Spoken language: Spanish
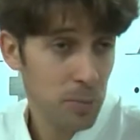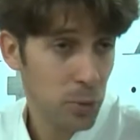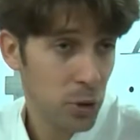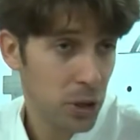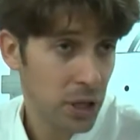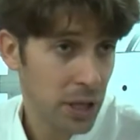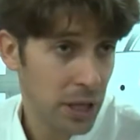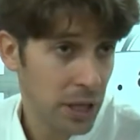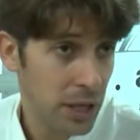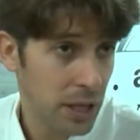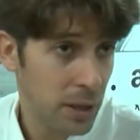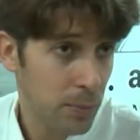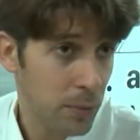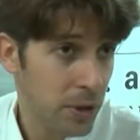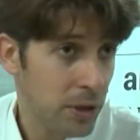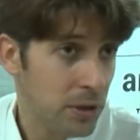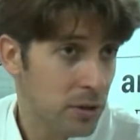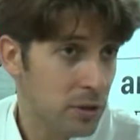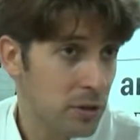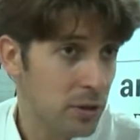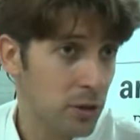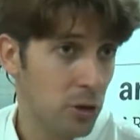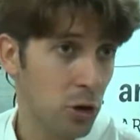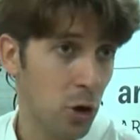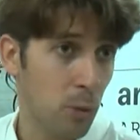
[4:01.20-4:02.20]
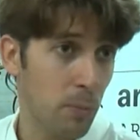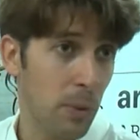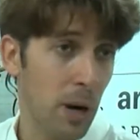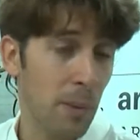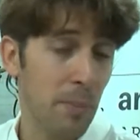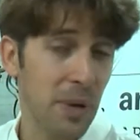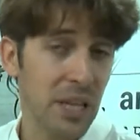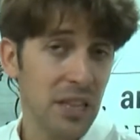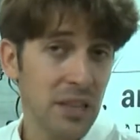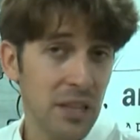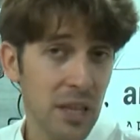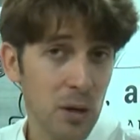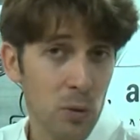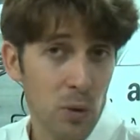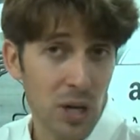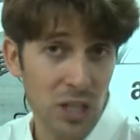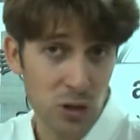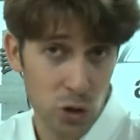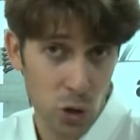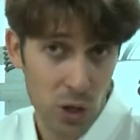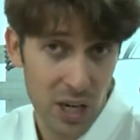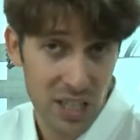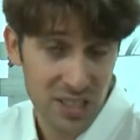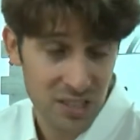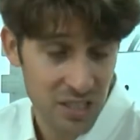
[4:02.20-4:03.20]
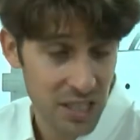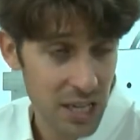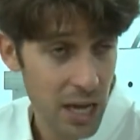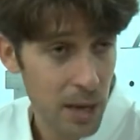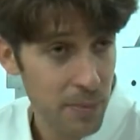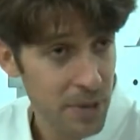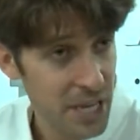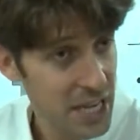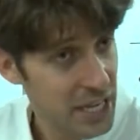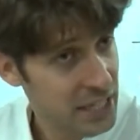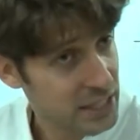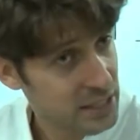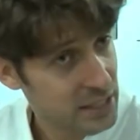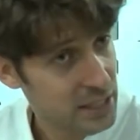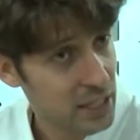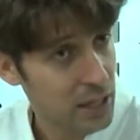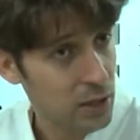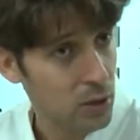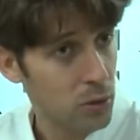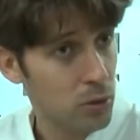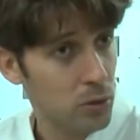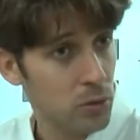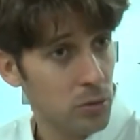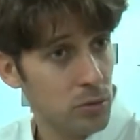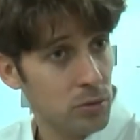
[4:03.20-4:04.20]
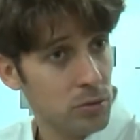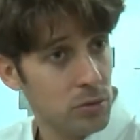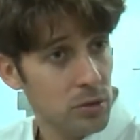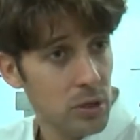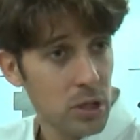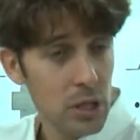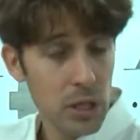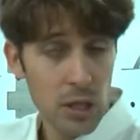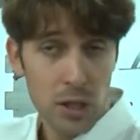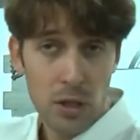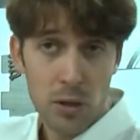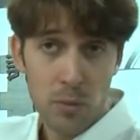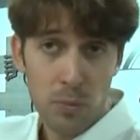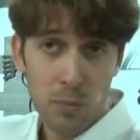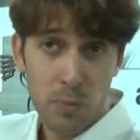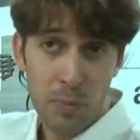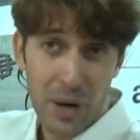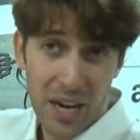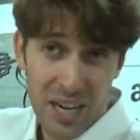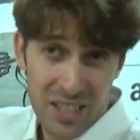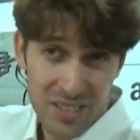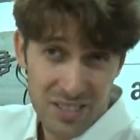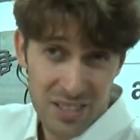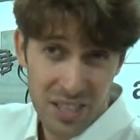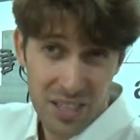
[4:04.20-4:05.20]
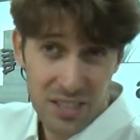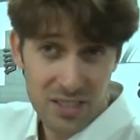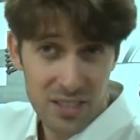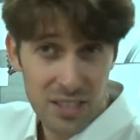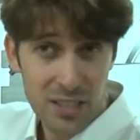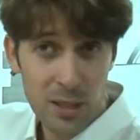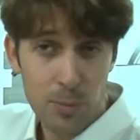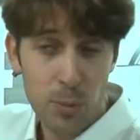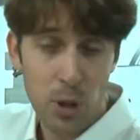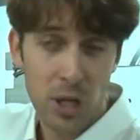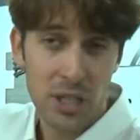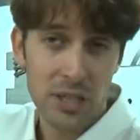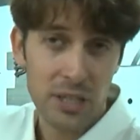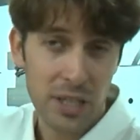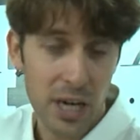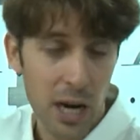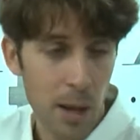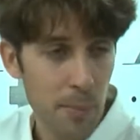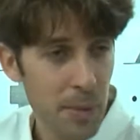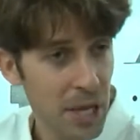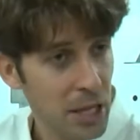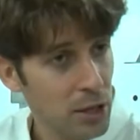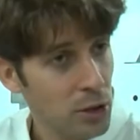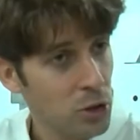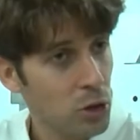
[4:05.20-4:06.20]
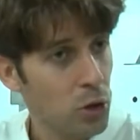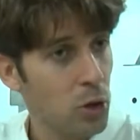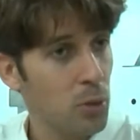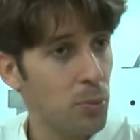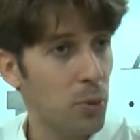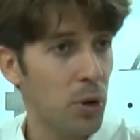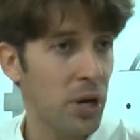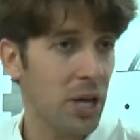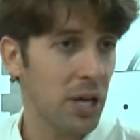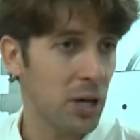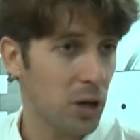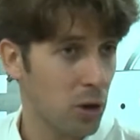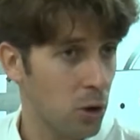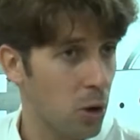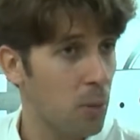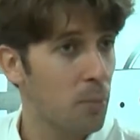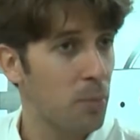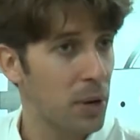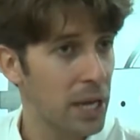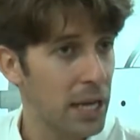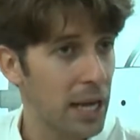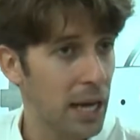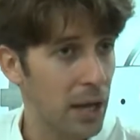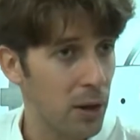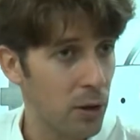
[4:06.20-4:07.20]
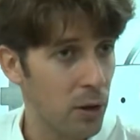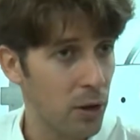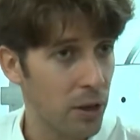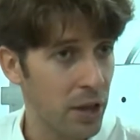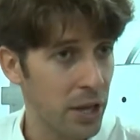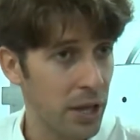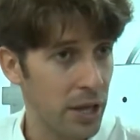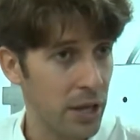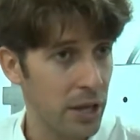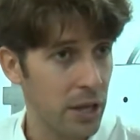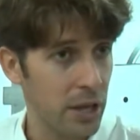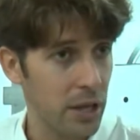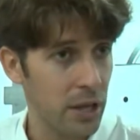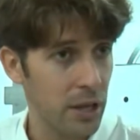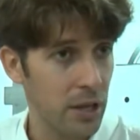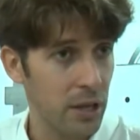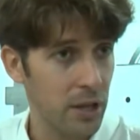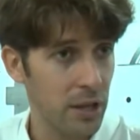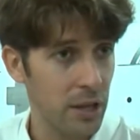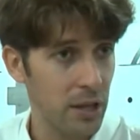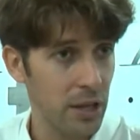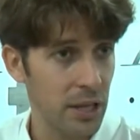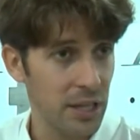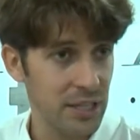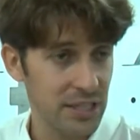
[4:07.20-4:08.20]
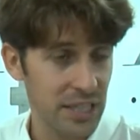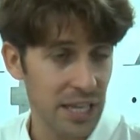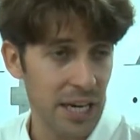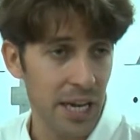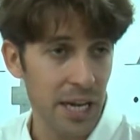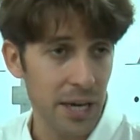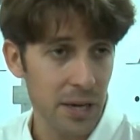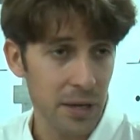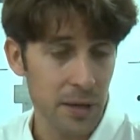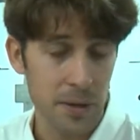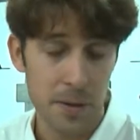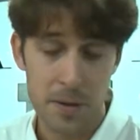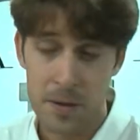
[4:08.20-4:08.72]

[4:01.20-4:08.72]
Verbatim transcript: porque bueno, normalmente una zona así abierta con, para hacer este tipo de entrenamiento pues es complicado de, tener